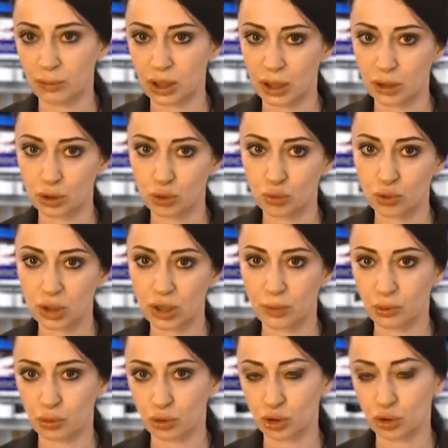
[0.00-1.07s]
миниатюры
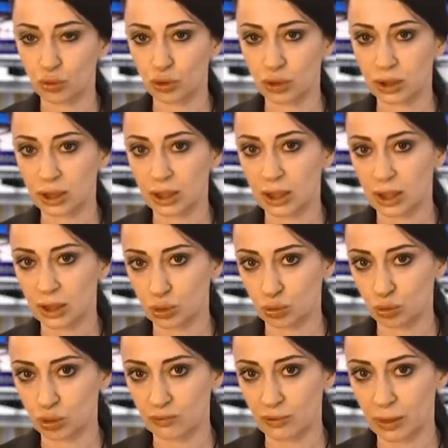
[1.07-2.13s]
и прочие отрасли
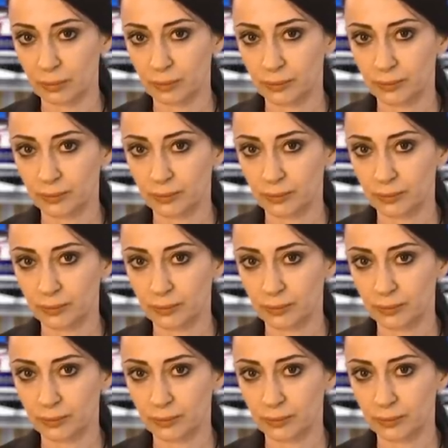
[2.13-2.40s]
искусства.